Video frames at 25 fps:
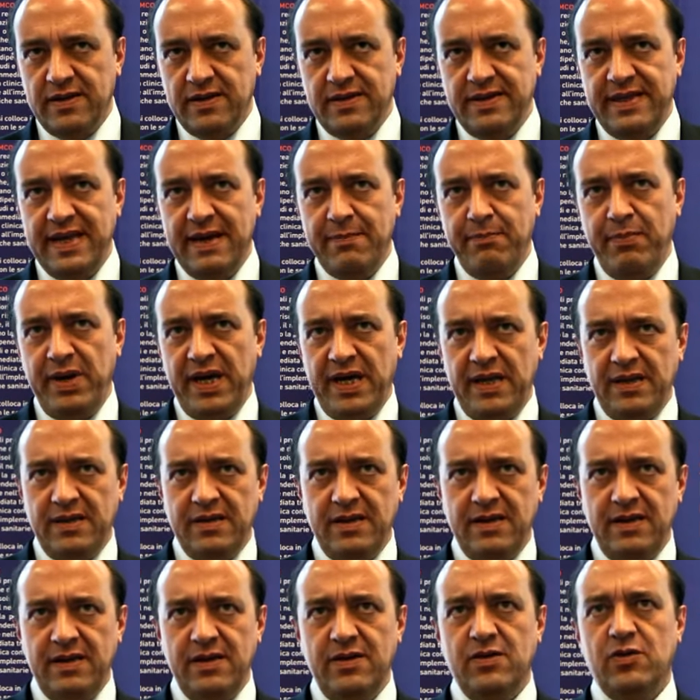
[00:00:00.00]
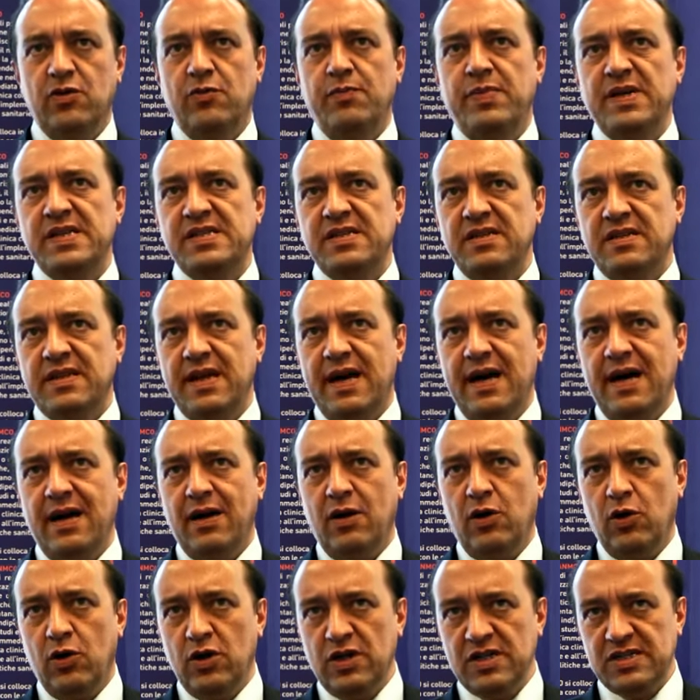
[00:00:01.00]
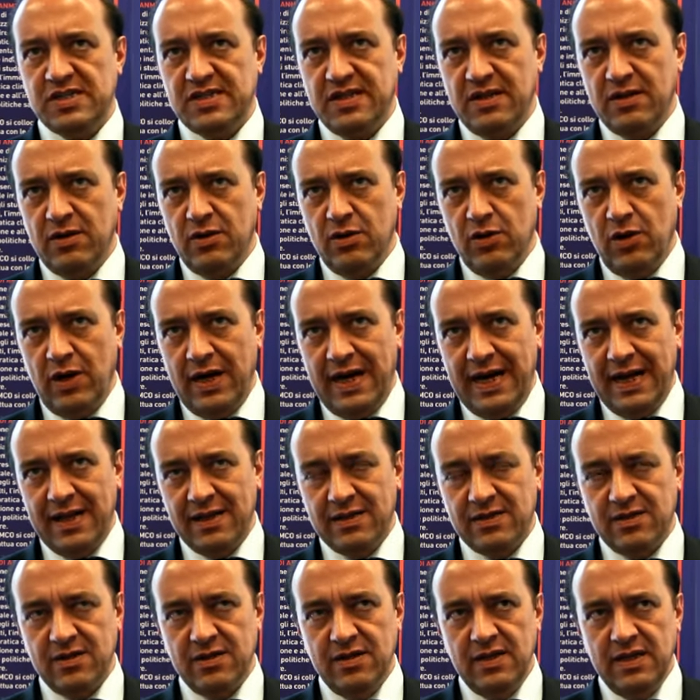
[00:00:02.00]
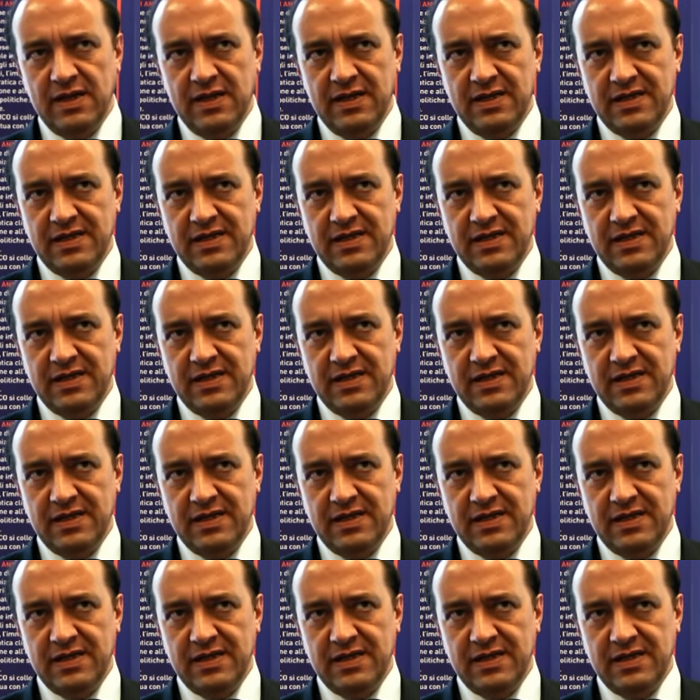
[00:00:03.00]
diabete, obesità, colesterolo alto.